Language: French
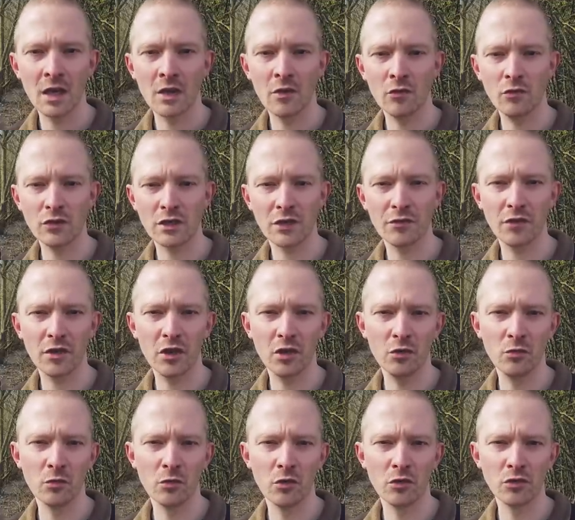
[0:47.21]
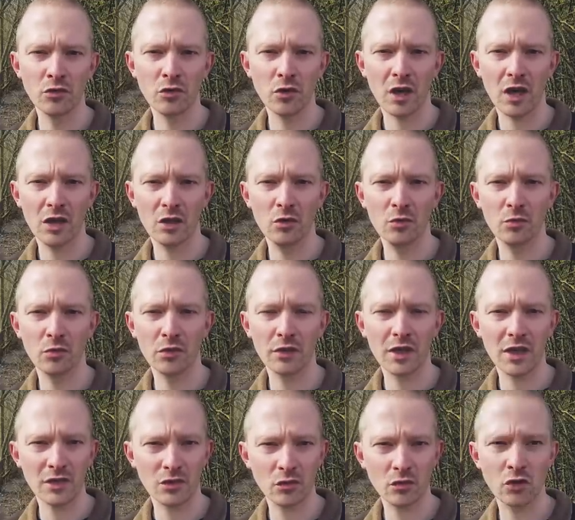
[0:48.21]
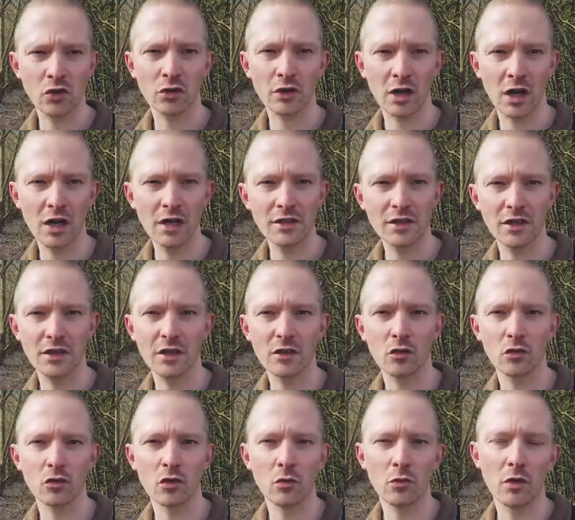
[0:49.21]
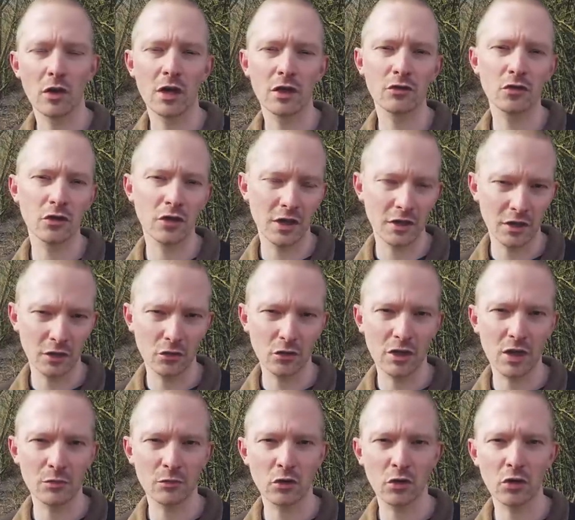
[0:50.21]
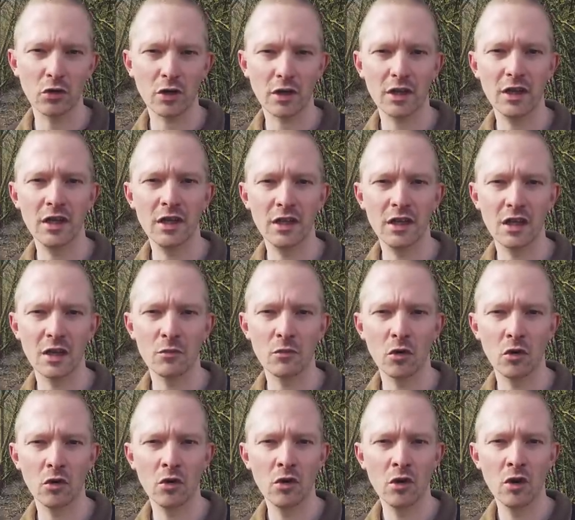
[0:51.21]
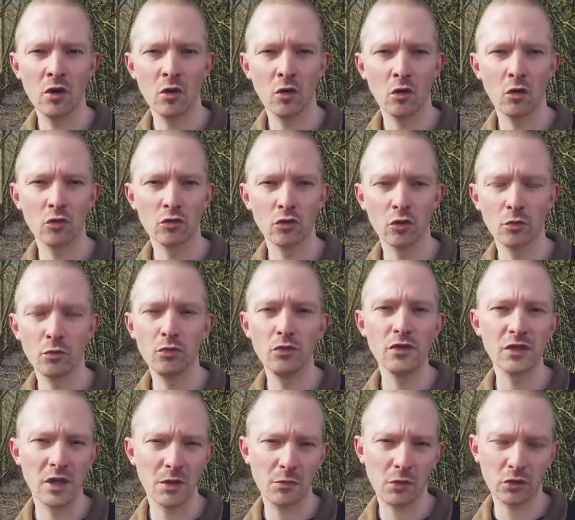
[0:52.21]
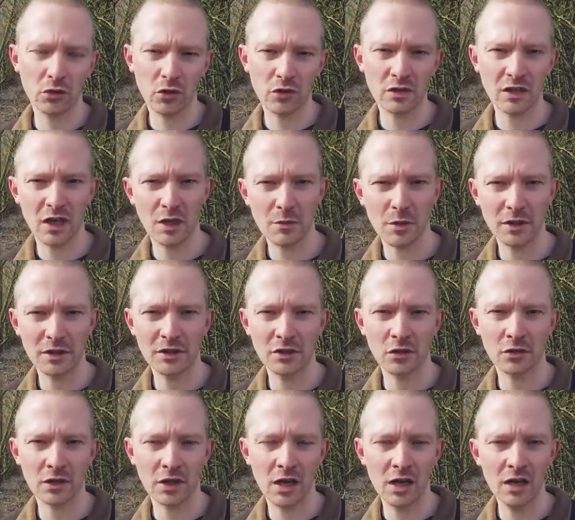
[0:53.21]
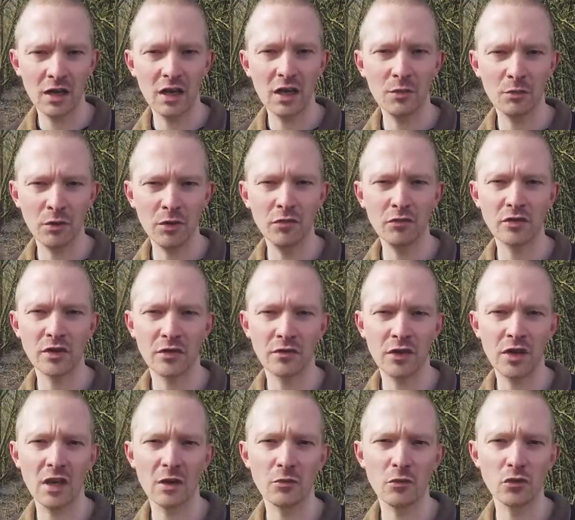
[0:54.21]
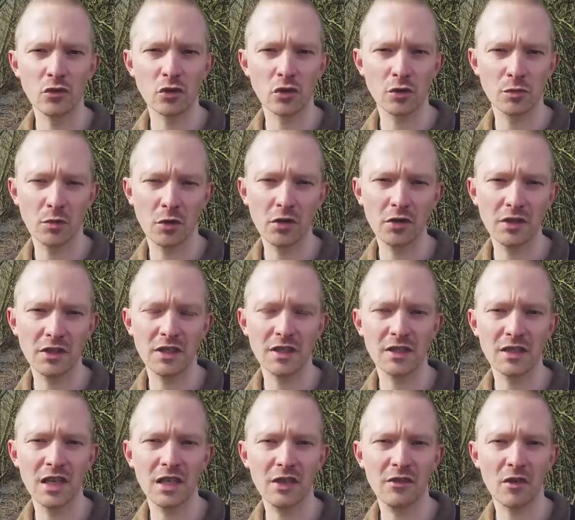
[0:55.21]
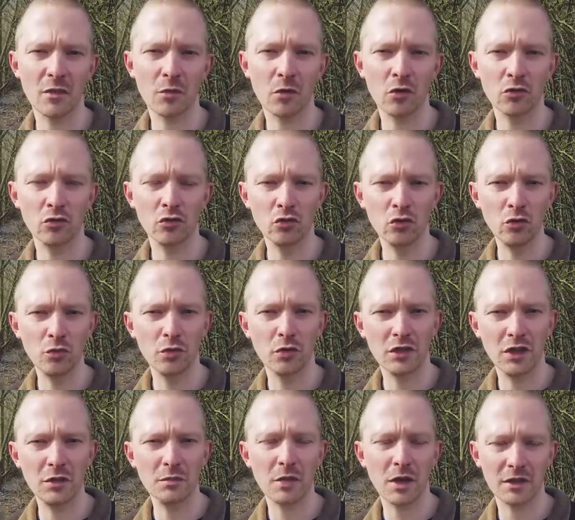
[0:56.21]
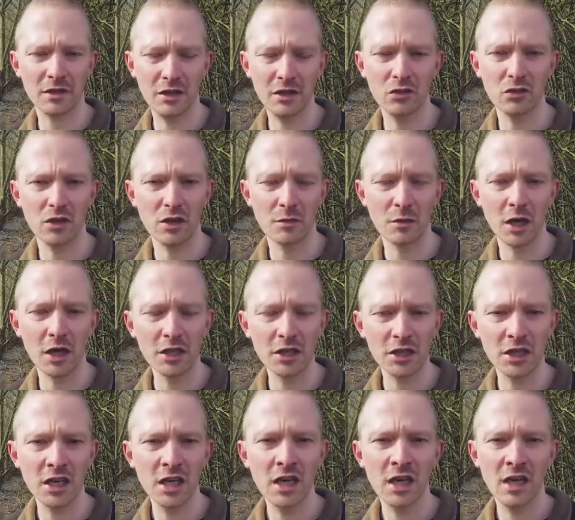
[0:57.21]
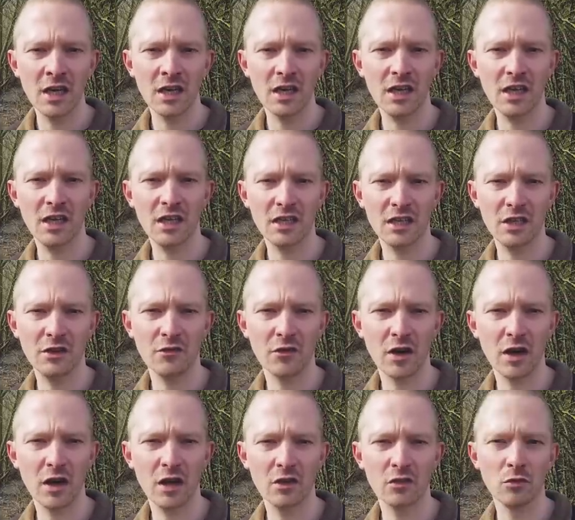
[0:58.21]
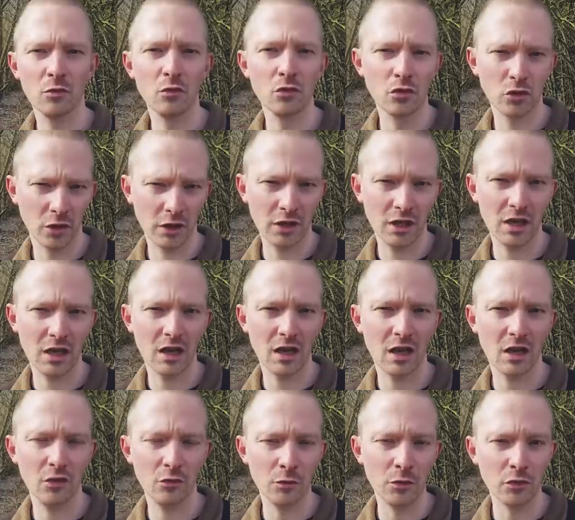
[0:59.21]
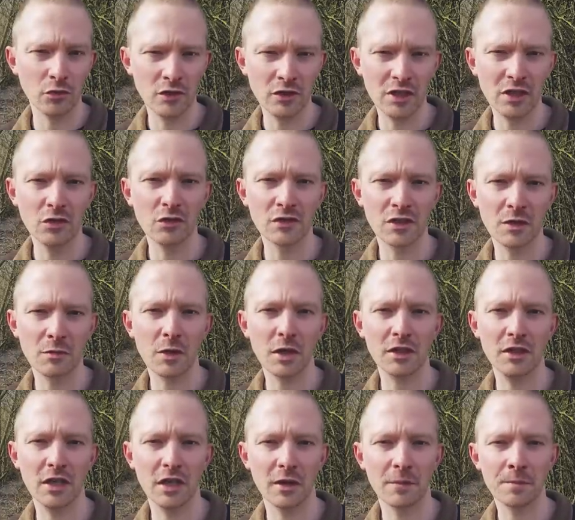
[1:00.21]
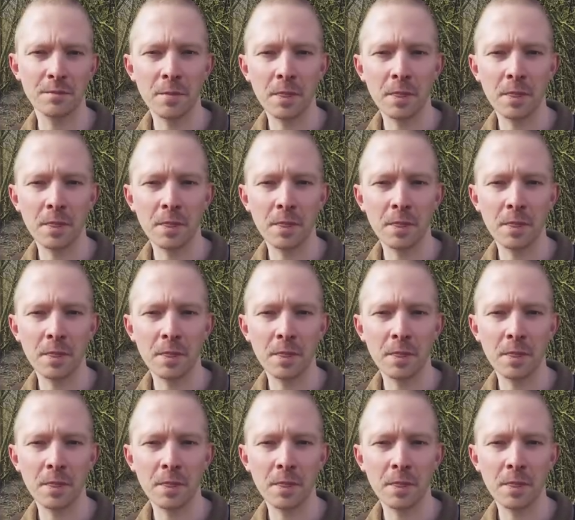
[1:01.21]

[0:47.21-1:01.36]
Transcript: Vous avez une mesure avec une pondération centrale, c'est-à-dire qu'on emploie la totalité du capteur et également on donne plus d'importance à la partie centrale. Et puis vous avez la mesure spot qui est celle qui va prendre une toute petite partie de l'image et qui va euh, mesurer la luminosité de cette partie-là.